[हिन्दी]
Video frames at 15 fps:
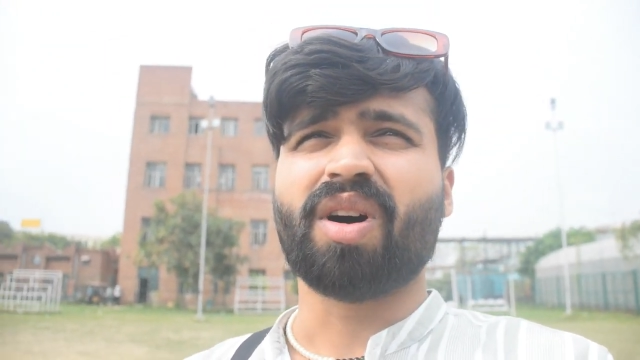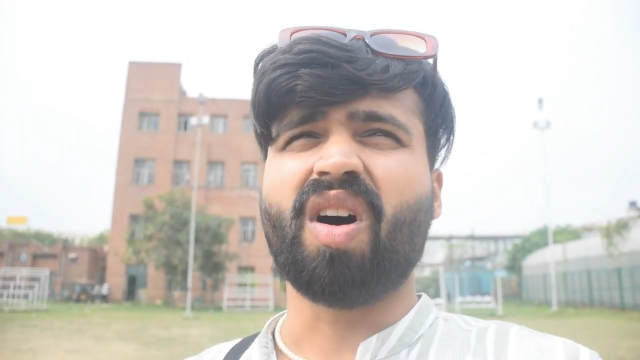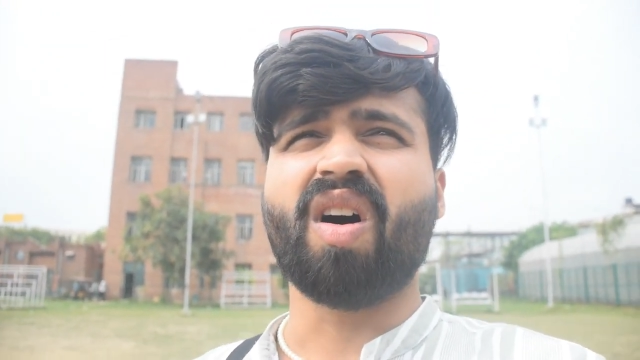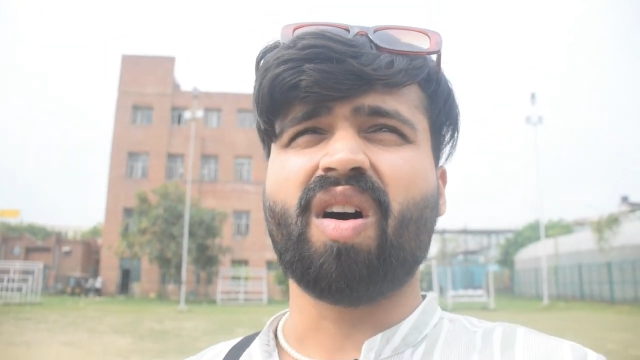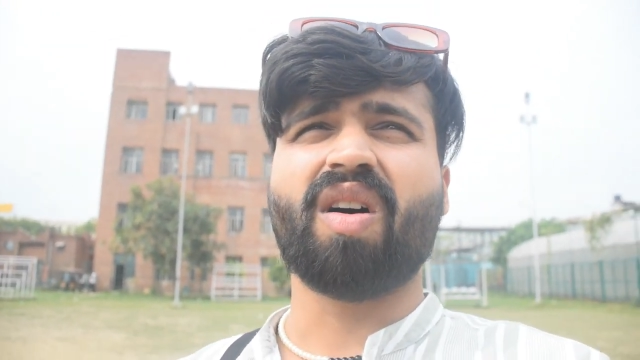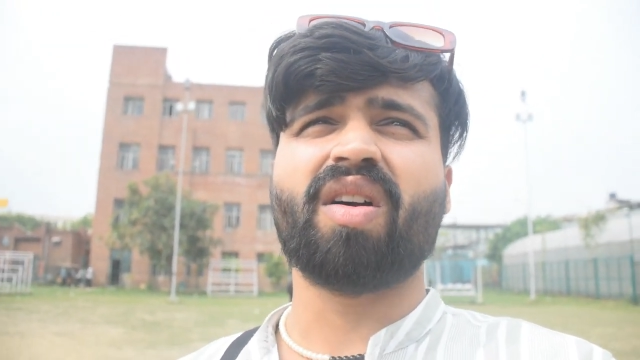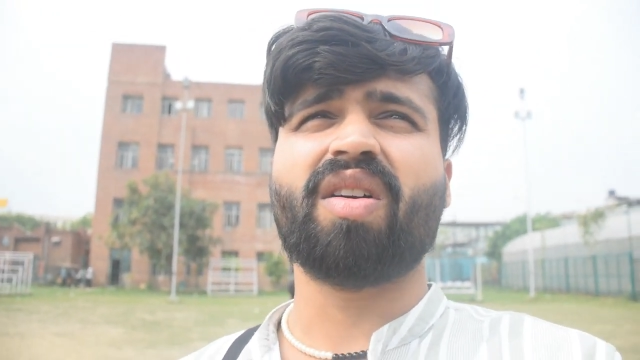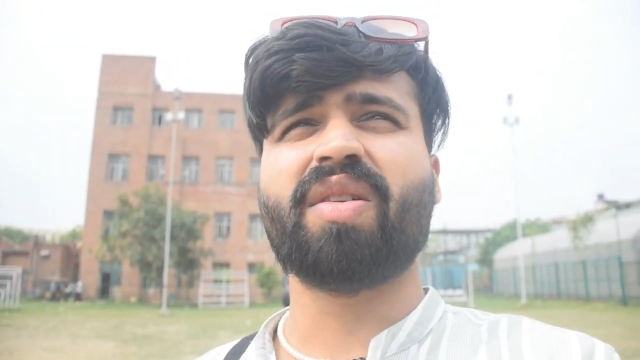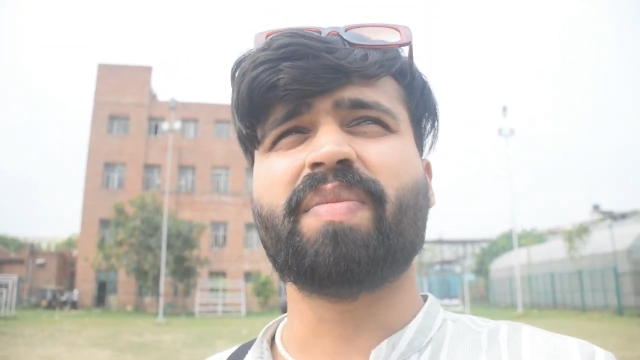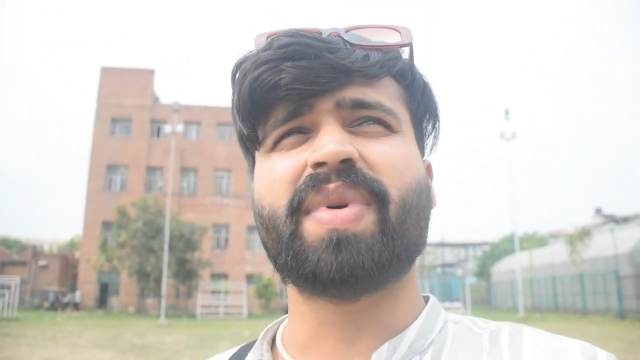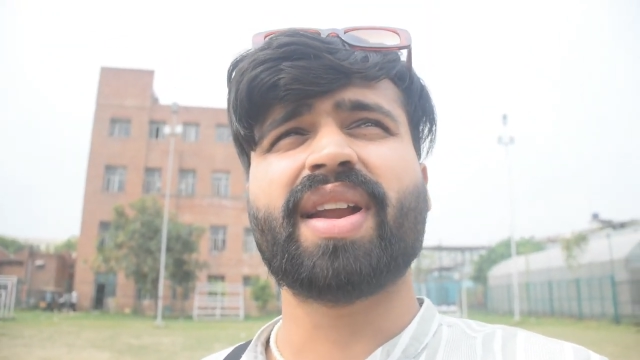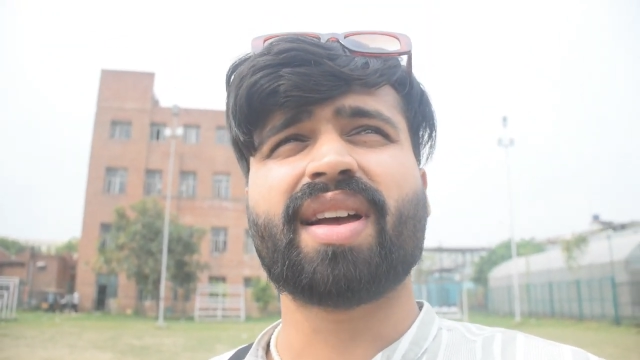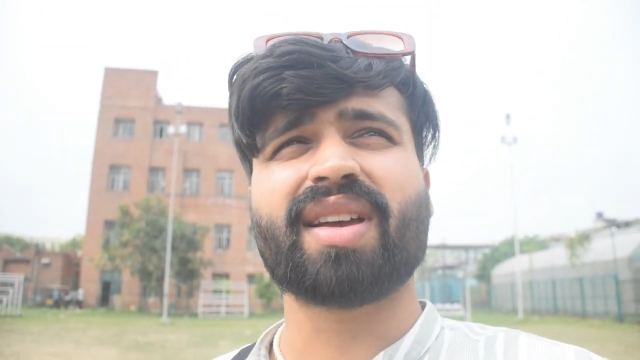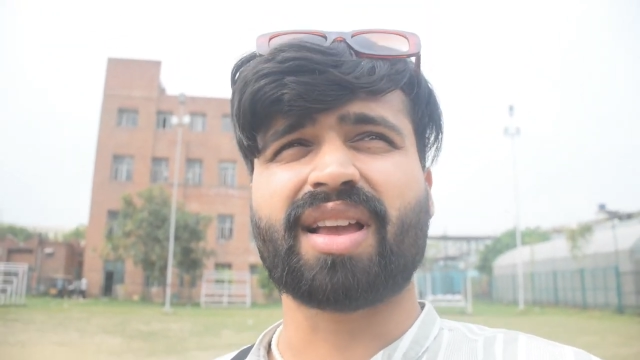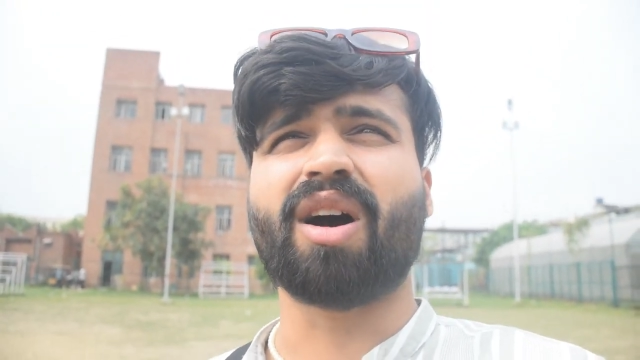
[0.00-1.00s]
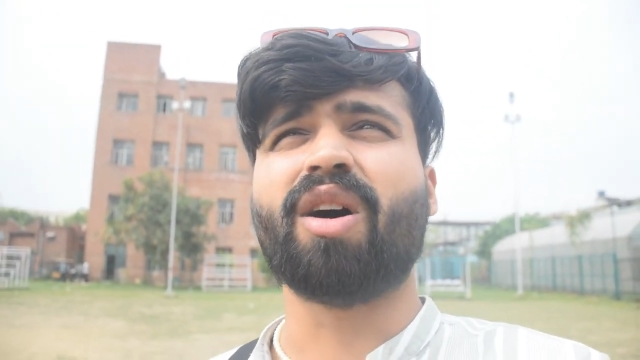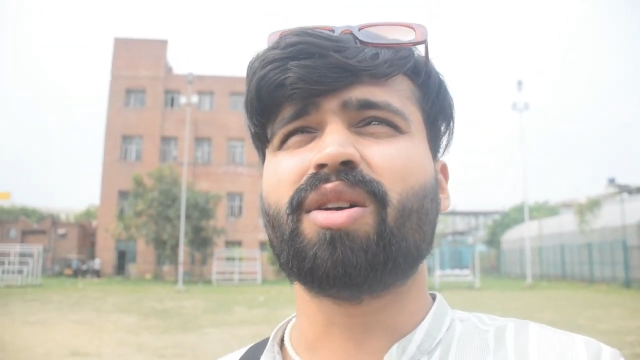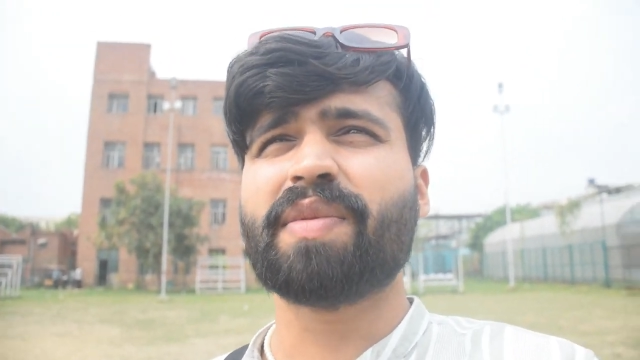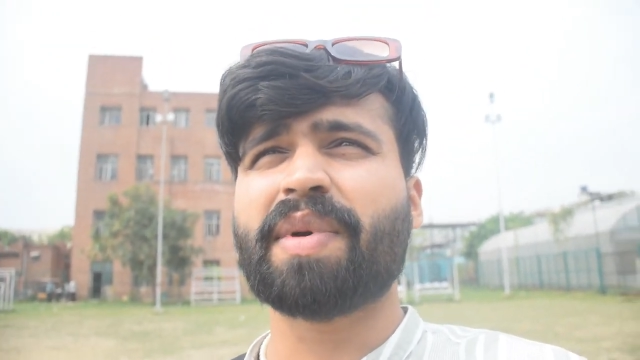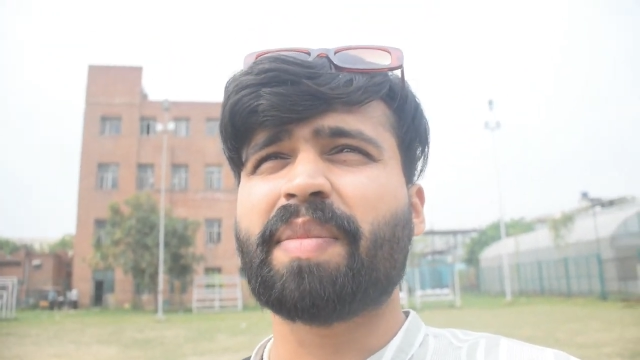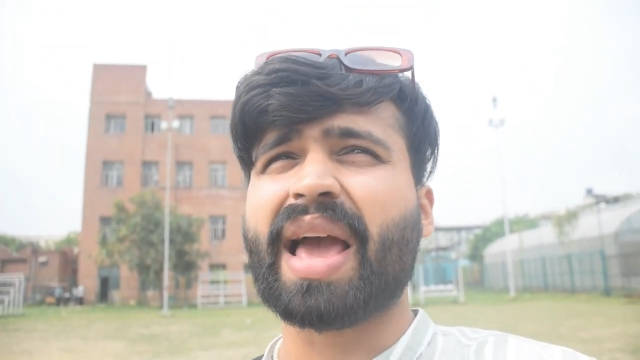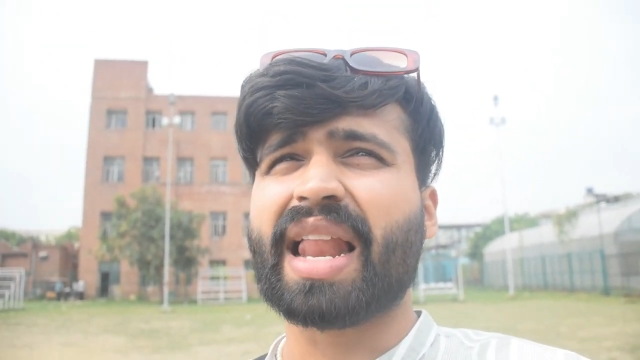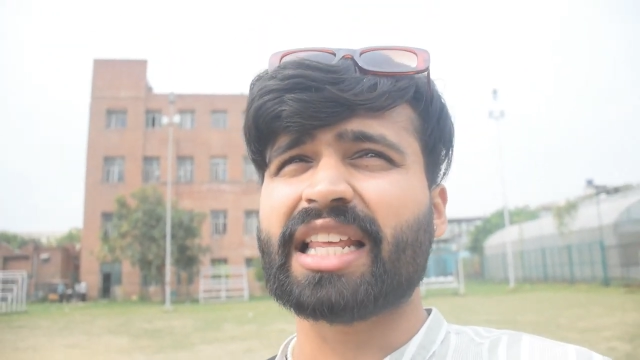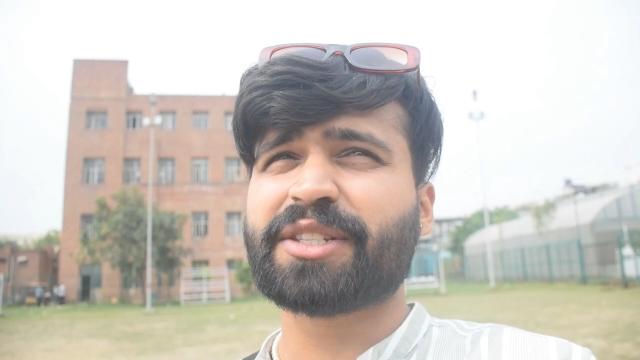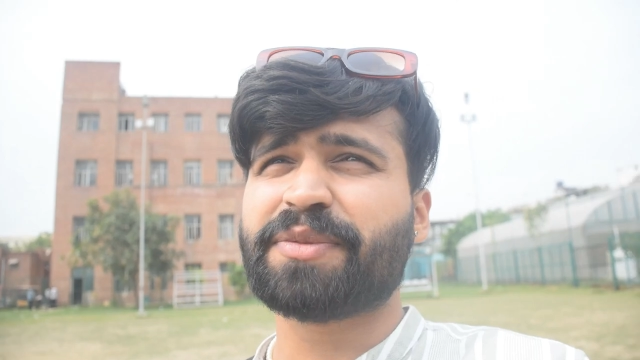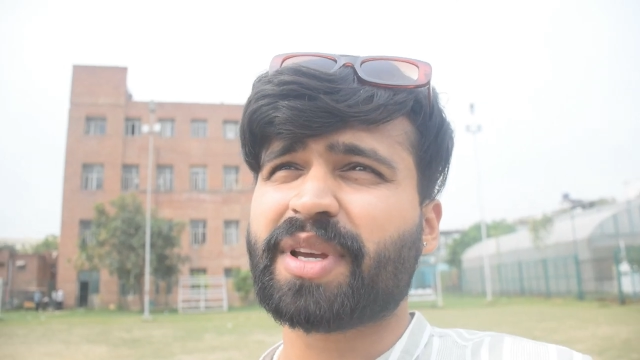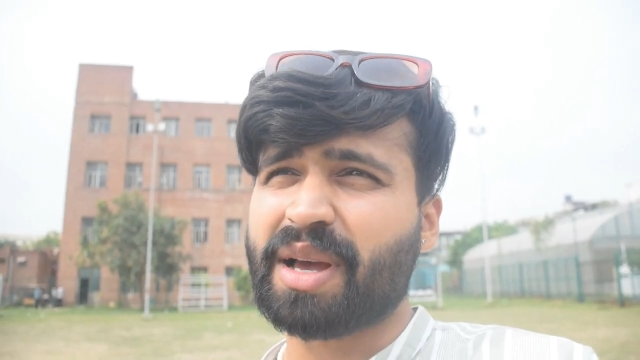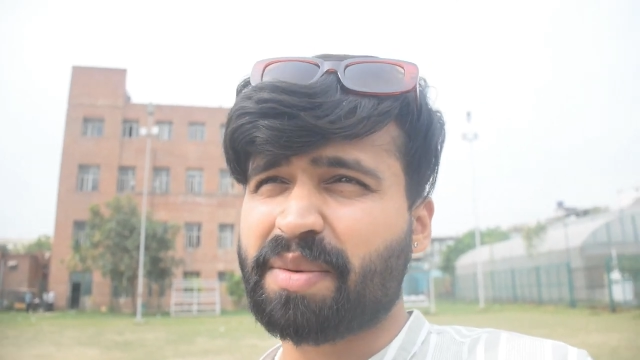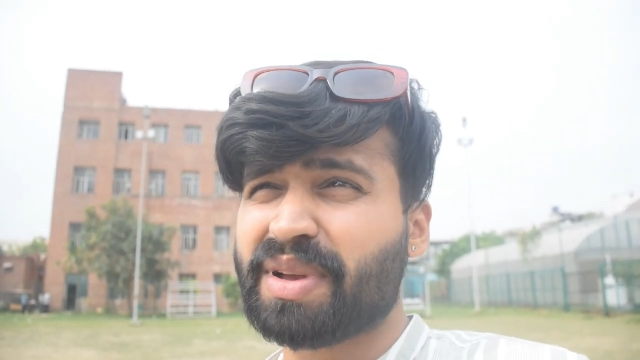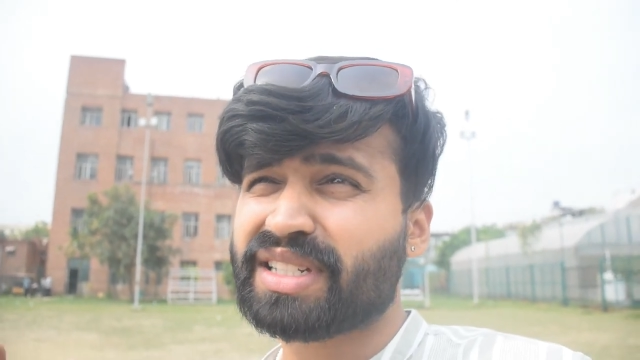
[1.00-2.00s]
और मेरे अकाउंट में बैलेंस
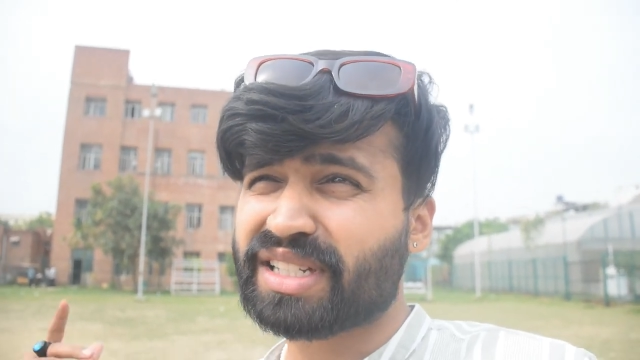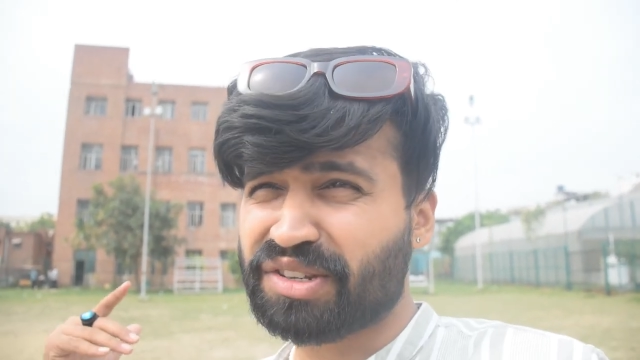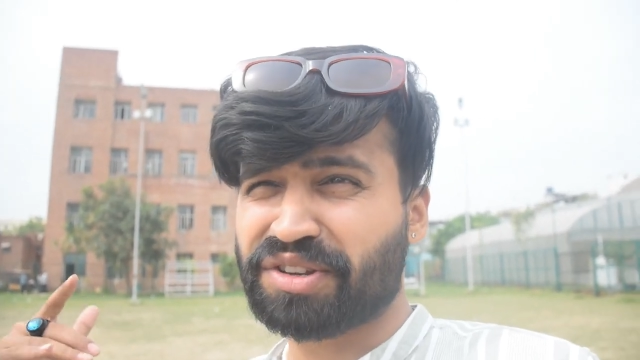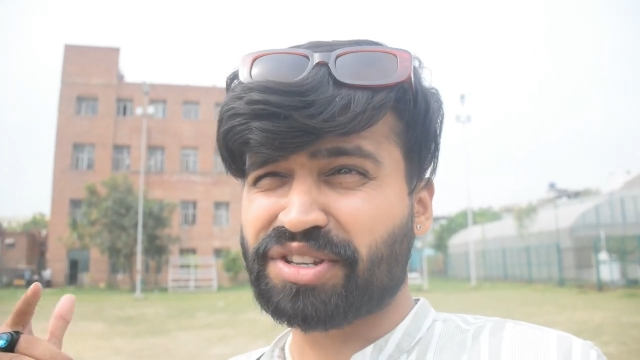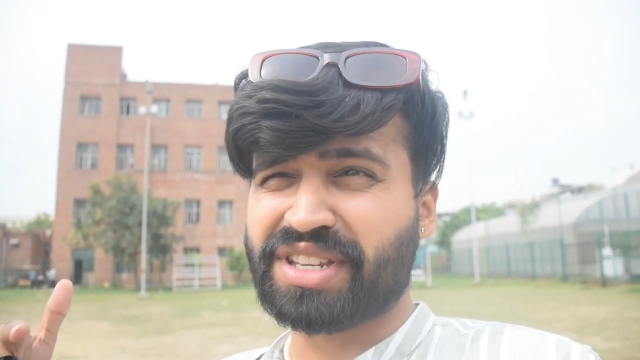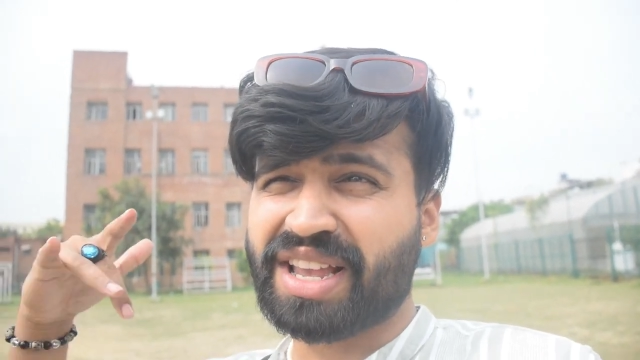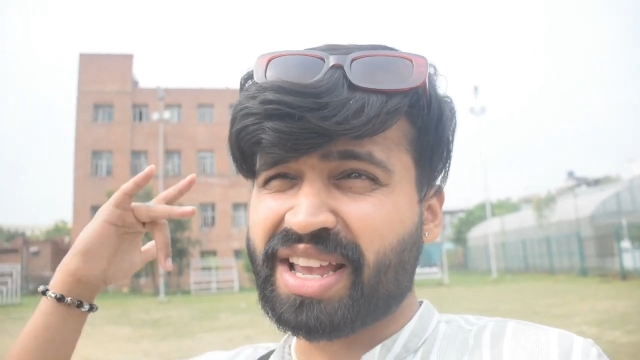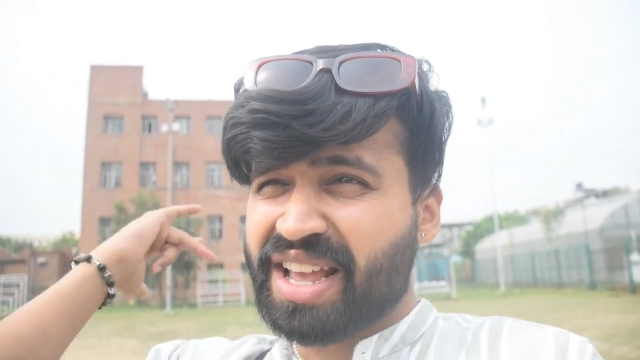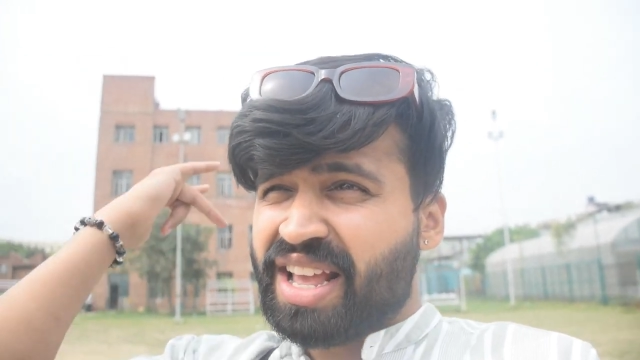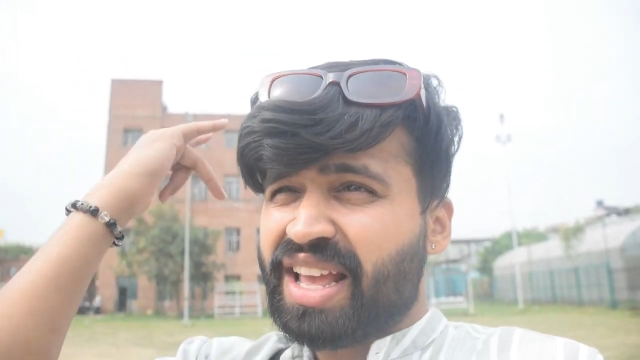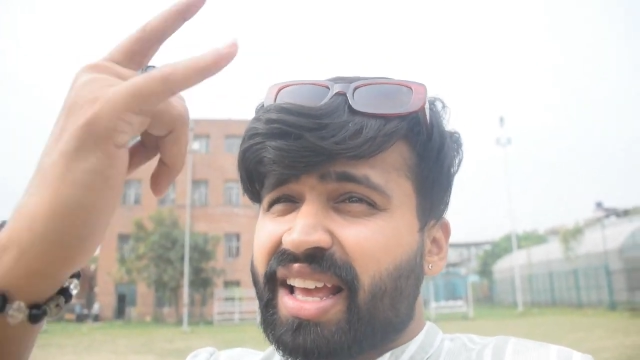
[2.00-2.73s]
भी कम है जिस वजह से